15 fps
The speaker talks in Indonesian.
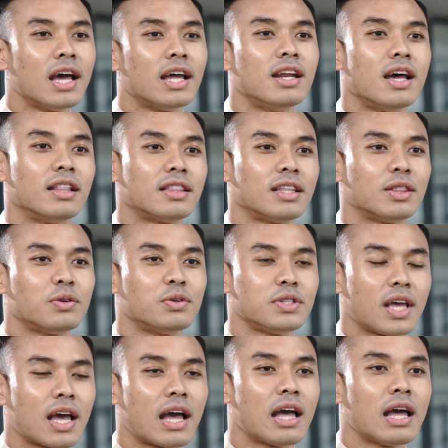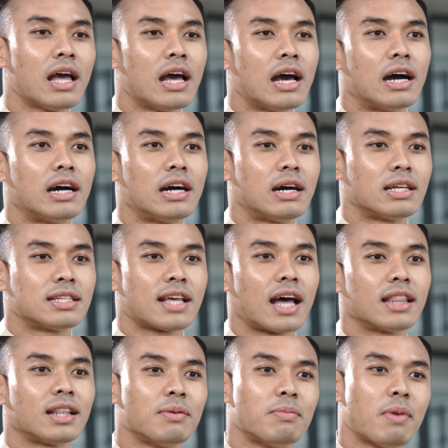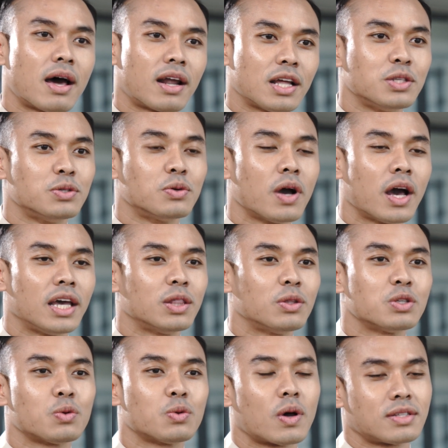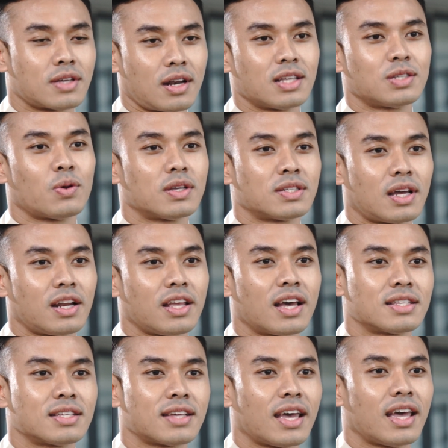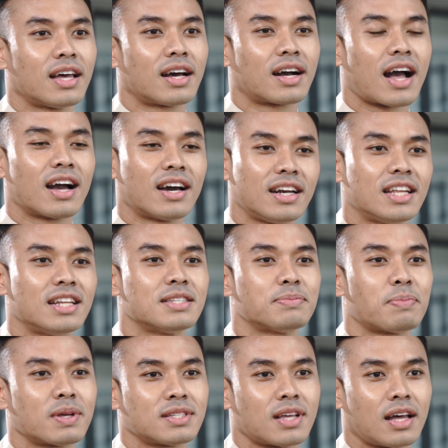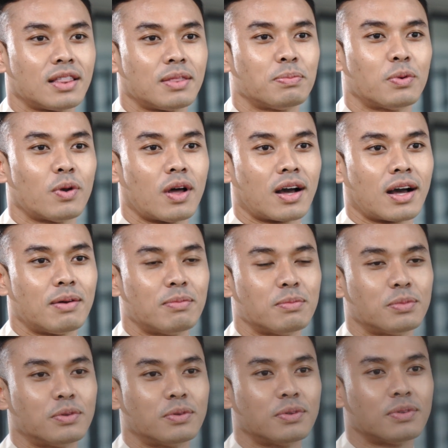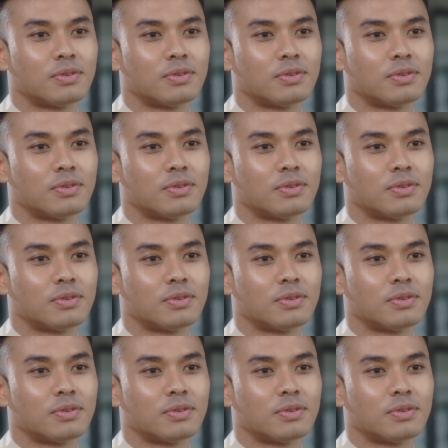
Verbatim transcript: dan tentunya eh, saat lebaran juga itu suasana-suasana yang saya kangenin pas saat pulang kampung.